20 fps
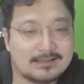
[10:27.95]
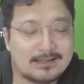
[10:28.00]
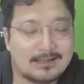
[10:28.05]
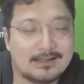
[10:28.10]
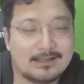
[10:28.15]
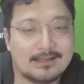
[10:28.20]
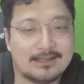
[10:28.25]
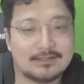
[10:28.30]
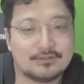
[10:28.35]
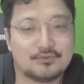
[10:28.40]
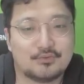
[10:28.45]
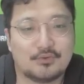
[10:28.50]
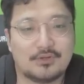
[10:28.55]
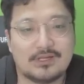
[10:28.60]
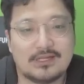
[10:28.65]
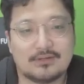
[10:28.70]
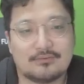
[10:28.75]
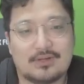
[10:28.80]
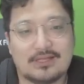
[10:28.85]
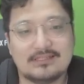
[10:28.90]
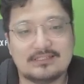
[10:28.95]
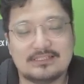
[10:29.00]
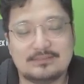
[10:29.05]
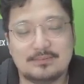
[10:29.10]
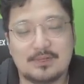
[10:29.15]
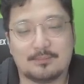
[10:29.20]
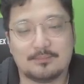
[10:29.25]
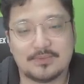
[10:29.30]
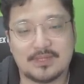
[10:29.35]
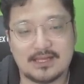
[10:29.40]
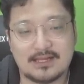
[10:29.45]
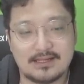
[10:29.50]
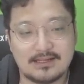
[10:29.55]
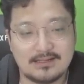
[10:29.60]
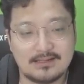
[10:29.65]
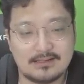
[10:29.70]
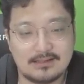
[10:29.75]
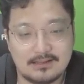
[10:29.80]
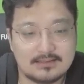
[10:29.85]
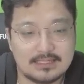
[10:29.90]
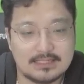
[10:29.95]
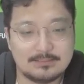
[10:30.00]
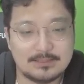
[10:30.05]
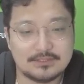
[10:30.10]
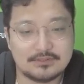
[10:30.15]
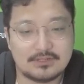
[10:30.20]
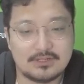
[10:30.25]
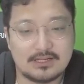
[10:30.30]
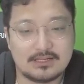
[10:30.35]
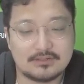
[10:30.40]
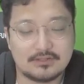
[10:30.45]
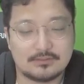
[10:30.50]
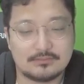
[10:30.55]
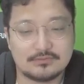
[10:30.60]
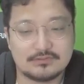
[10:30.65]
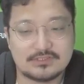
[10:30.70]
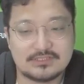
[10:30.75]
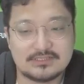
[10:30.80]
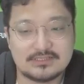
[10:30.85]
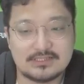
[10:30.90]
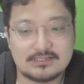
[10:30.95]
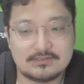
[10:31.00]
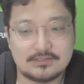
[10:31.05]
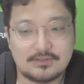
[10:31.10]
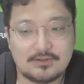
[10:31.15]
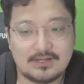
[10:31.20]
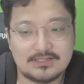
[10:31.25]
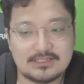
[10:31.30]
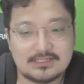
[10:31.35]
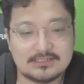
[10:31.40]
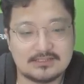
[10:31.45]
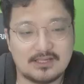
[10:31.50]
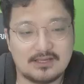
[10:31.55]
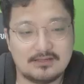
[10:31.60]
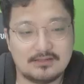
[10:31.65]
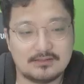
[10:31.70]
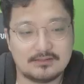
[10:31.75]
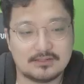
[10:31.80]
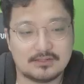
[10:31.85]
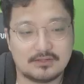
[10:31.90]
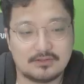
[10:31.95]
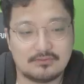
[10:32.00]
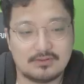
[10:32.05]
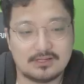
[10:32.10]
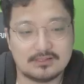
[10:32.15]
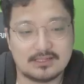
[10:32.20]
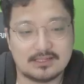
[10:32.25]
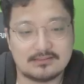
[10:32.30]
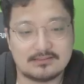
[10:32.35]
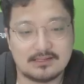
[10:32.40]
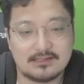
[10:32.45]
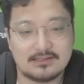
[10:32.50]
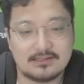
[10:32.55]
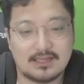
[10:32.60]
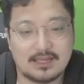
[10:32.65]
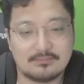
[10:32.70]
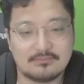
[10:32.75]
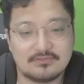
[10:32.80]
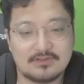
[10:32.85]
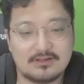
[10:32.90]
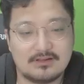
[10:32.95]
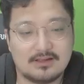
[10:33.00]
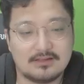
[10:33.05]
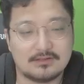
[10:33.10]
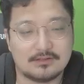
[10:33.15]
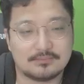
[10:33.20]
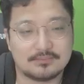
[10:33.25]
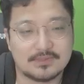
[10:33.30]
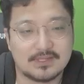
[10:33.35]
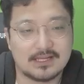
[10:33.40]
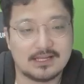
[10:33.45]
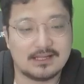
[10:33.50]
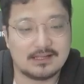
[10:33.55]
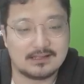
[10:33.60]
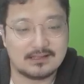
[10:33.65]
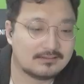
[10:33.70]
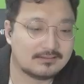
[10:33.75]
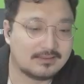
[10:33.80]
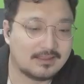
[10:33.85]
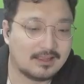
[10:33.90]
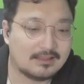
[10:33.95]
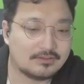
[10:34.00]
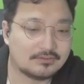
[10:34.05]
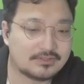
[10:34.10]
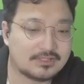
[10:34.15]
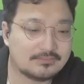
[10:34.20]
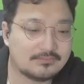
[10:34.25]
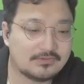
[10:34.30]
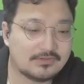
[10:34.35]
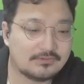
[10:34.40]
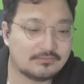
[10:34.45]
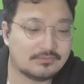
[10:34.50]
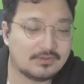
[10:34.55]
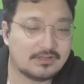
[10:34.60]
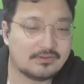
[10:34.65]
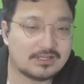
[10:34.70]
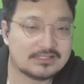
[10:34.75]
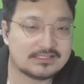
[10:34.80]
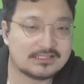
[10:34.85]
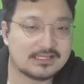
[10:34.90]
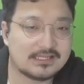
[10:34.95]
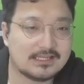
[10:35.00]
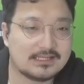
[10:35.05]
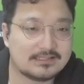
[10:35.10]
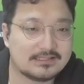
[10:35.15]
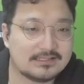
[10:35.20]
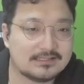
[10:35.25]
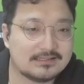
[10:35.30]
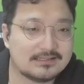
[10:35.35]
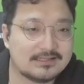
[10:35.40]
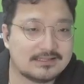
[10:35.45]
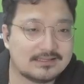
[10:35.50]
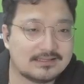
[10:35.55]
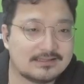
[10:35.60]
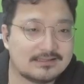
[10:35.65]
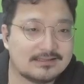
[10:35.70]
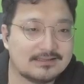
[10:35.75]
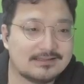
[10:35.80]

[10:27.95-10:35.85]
아, 애초에 관심이 없다. 이미 너랑 너무 친해서 화장 따위는 너와 내 사이에 아무 상관이 없다. 내가 너 때문에 왜 화장해야 되는데.